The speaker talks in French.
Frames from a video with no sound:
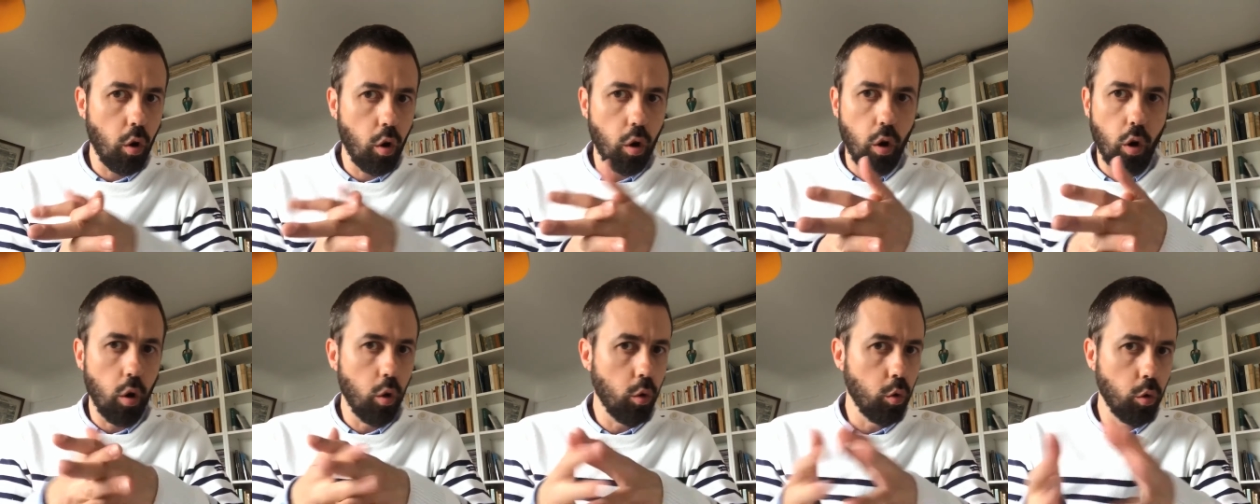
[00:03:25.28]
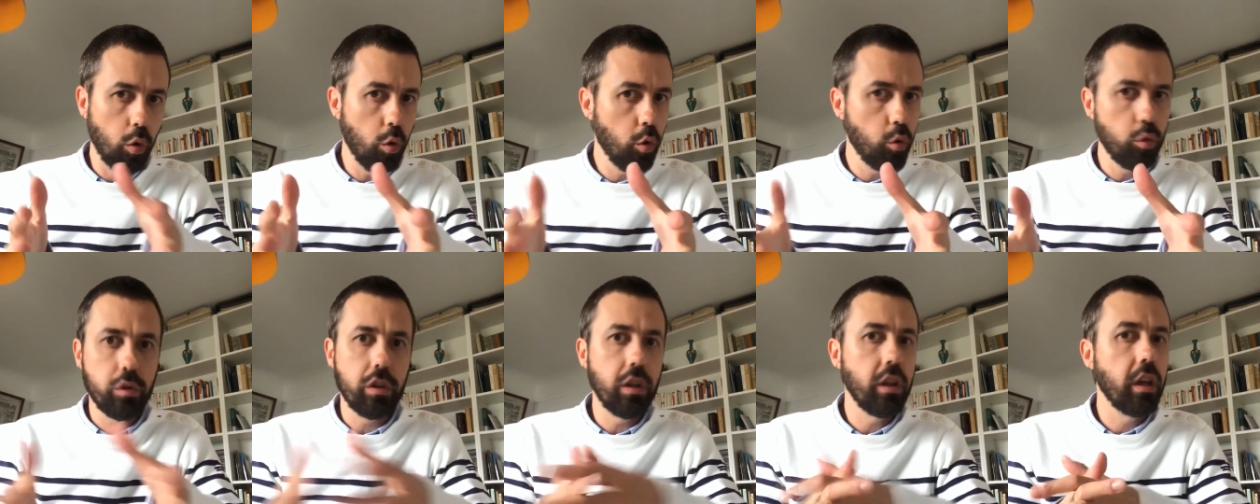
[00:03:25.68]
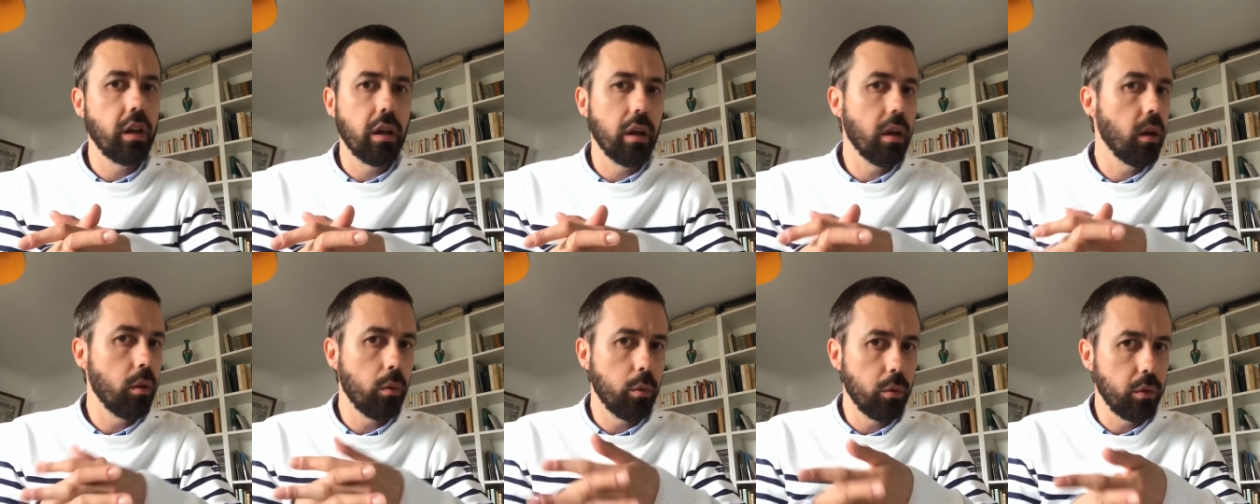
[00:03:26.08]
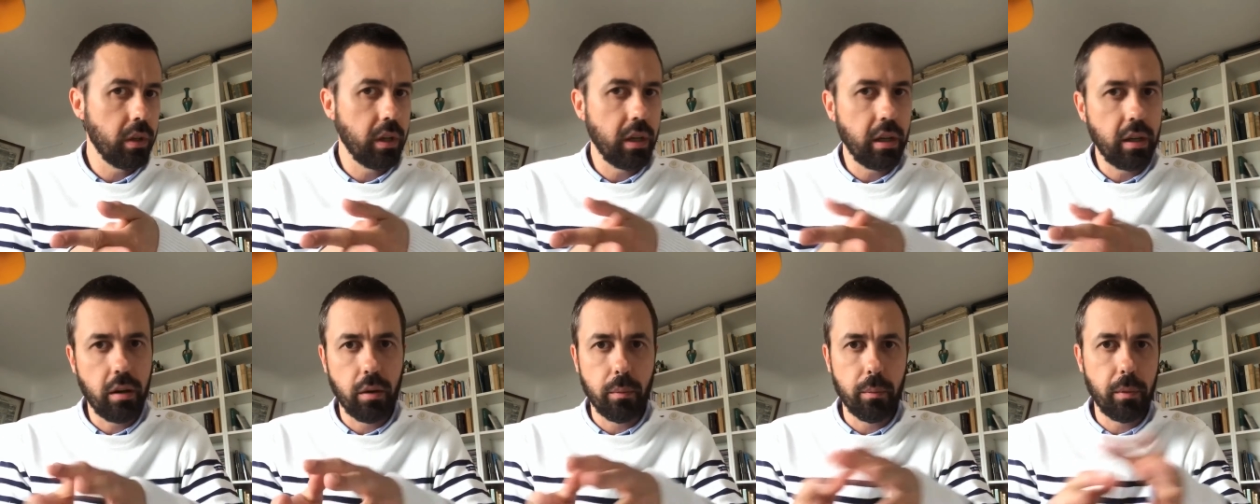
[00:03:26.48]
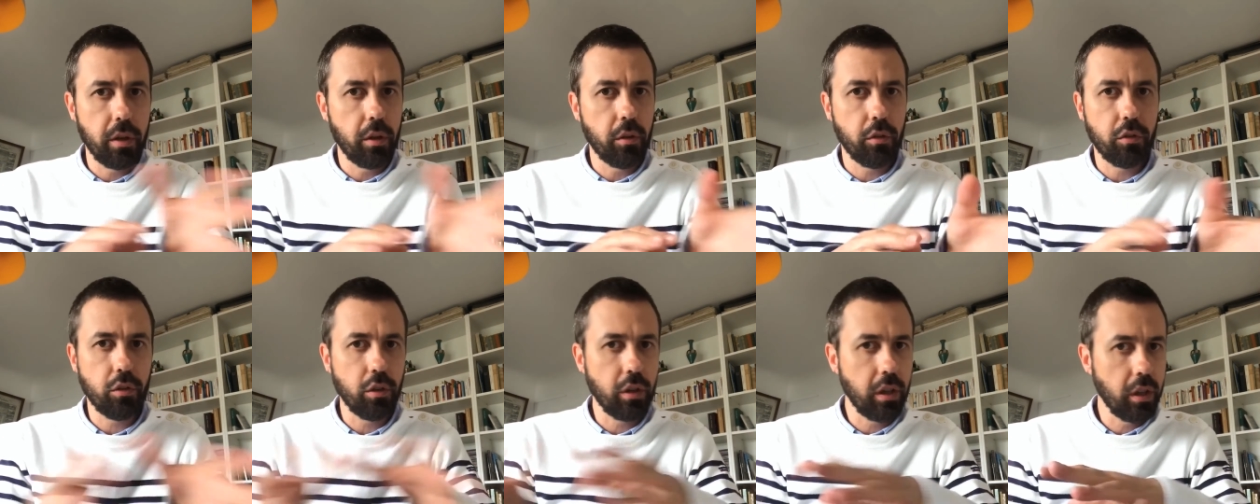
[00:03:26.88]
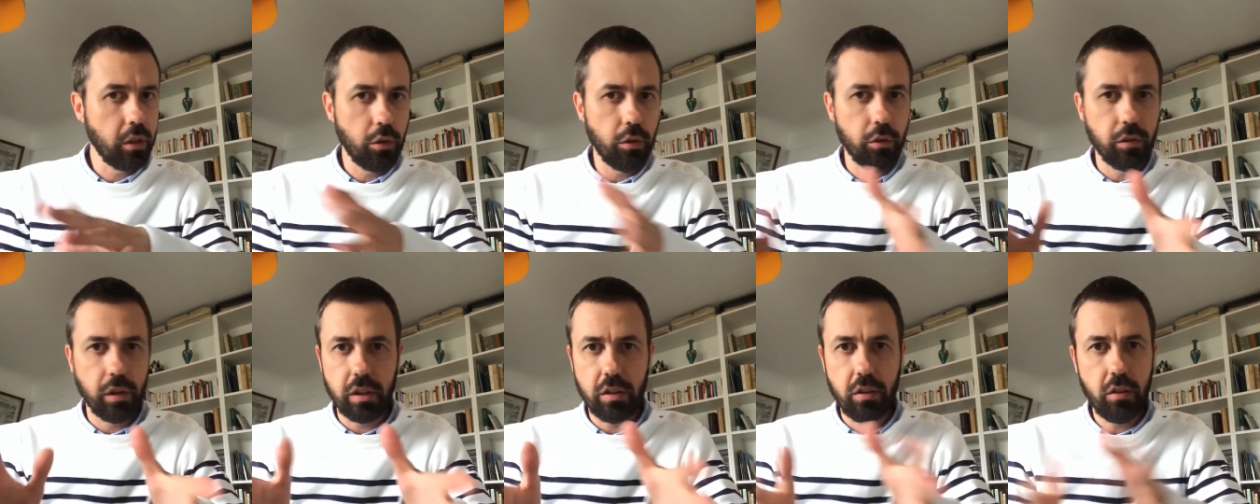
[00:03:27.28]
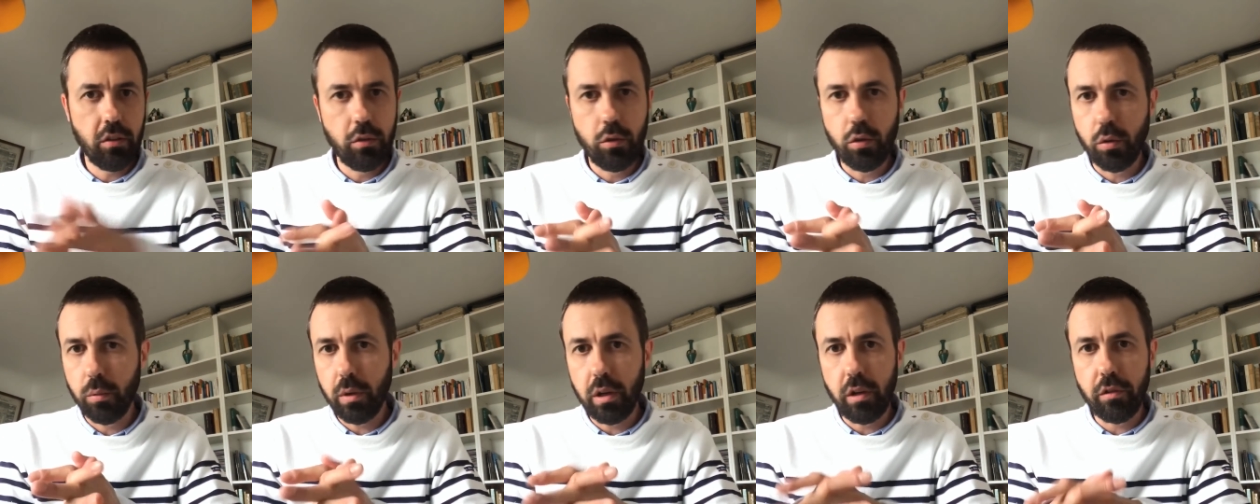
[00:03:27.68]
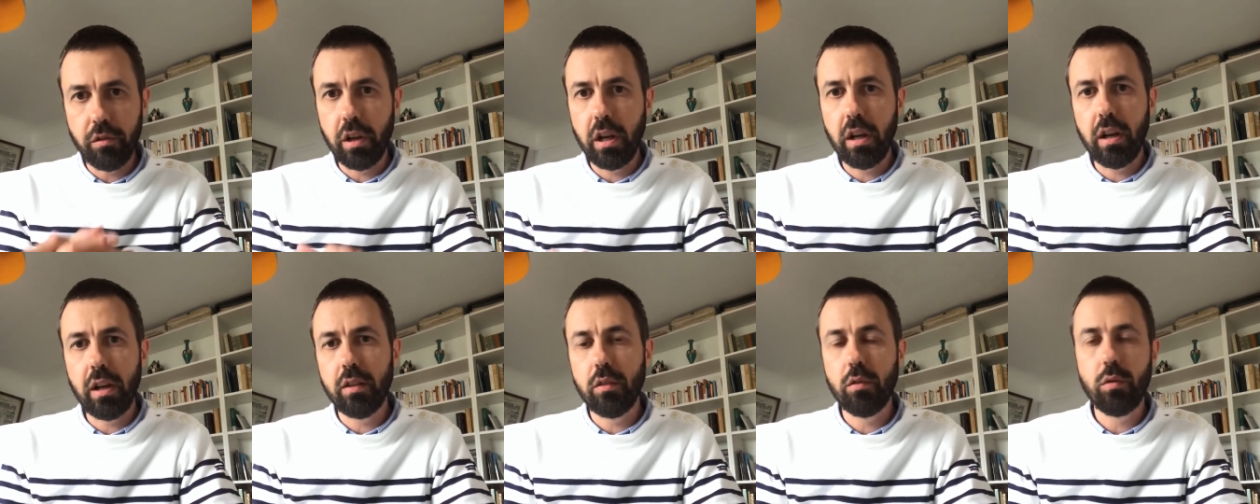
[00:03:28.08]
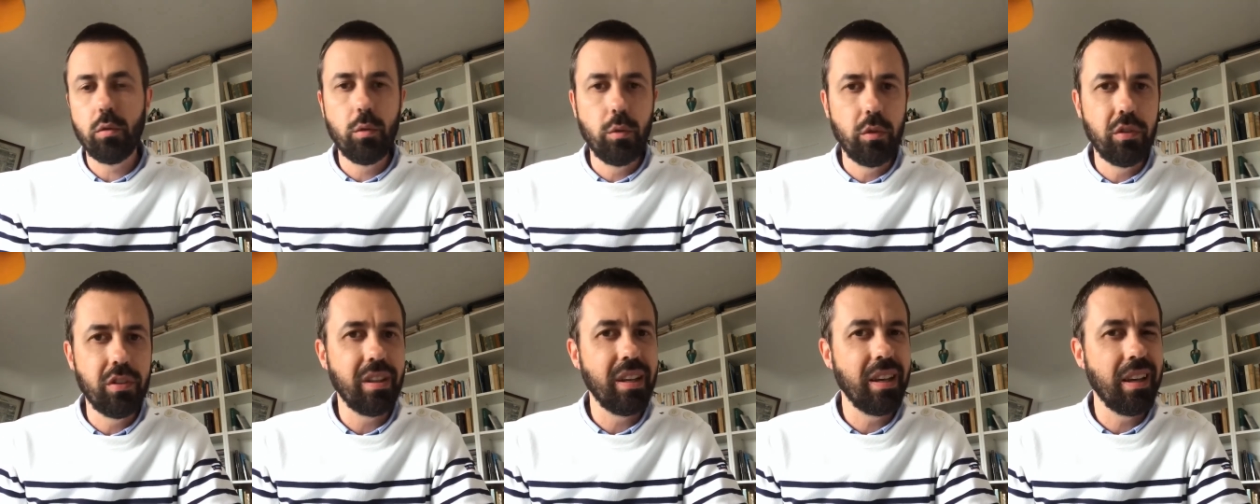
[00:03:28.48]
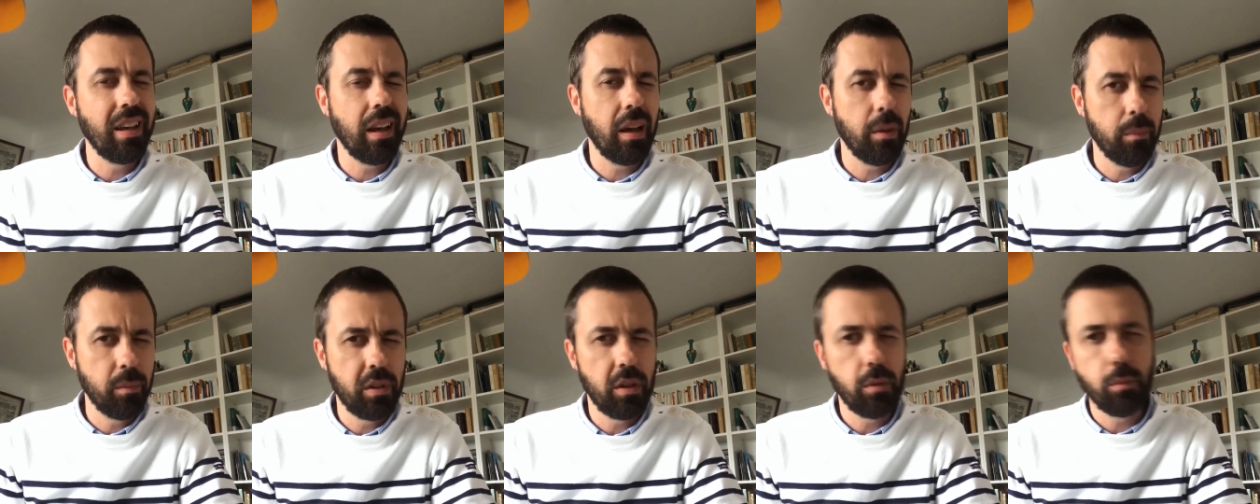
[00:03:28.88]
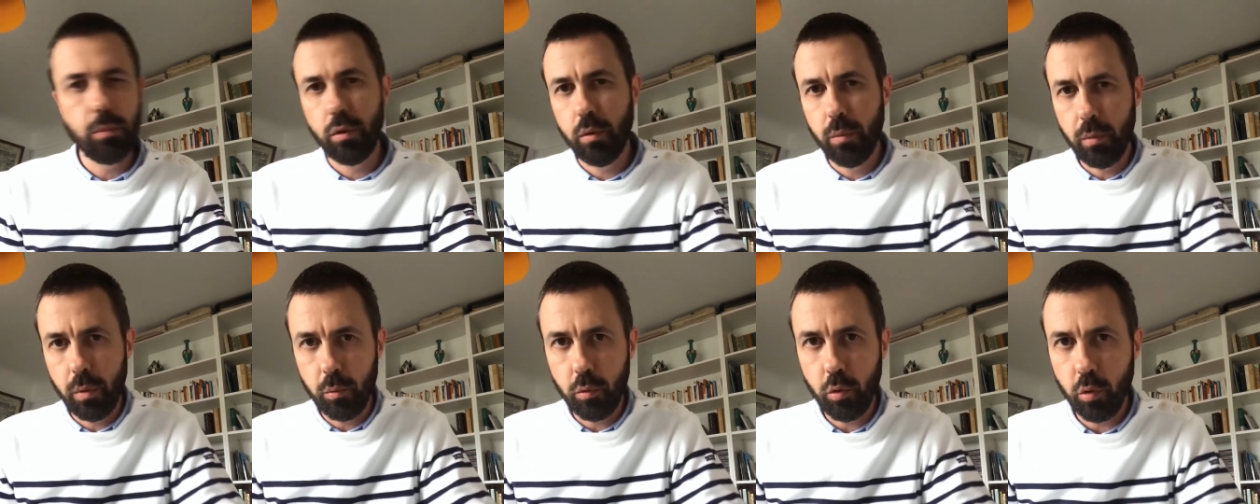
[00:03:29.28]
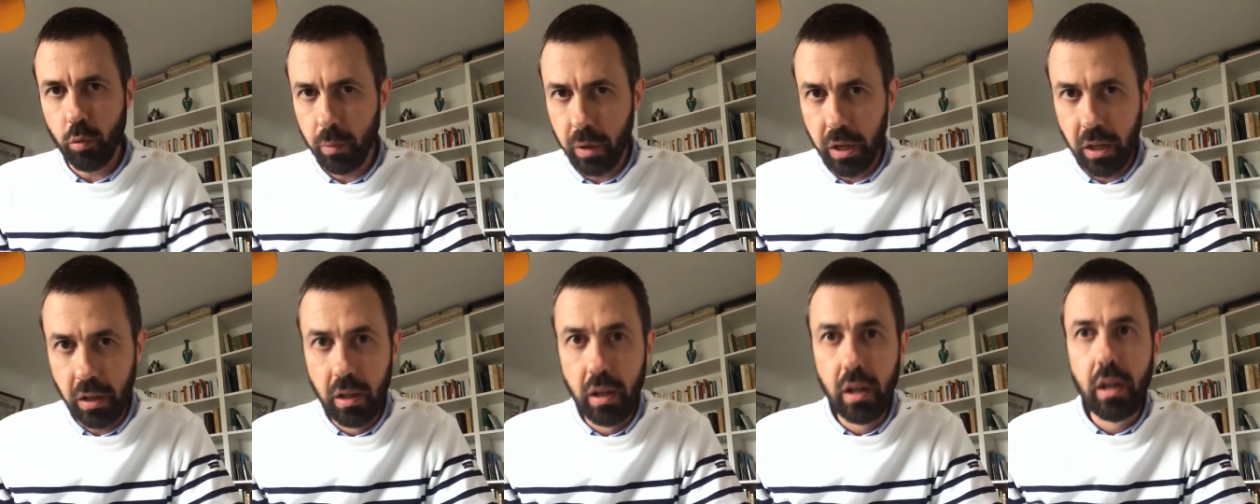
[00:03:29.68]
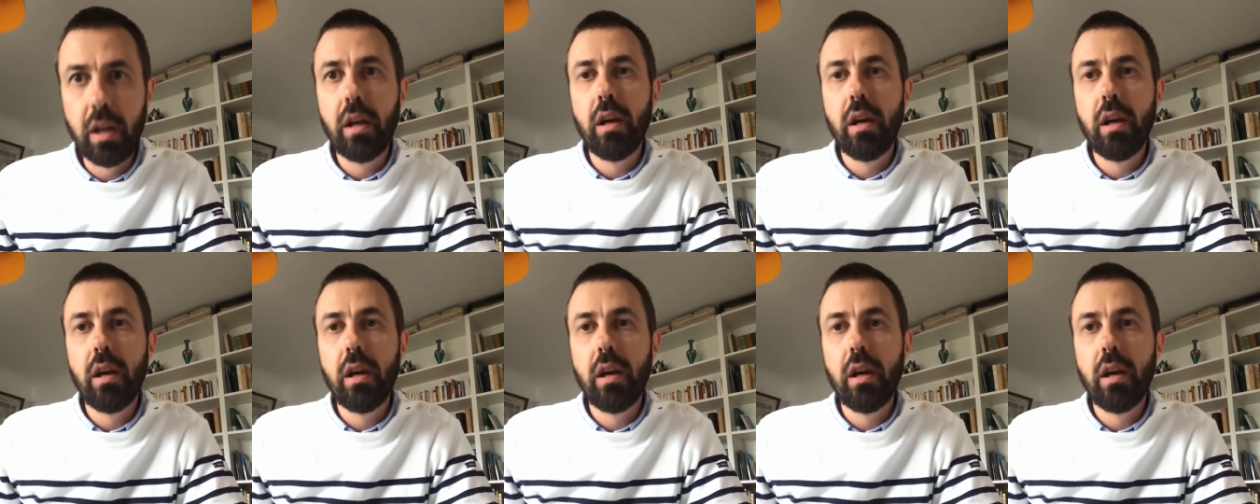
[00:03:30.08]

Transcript: En gros, on y est. Hein. On est 1990-2020. Là-dessus, c'est un petit peu le même combat.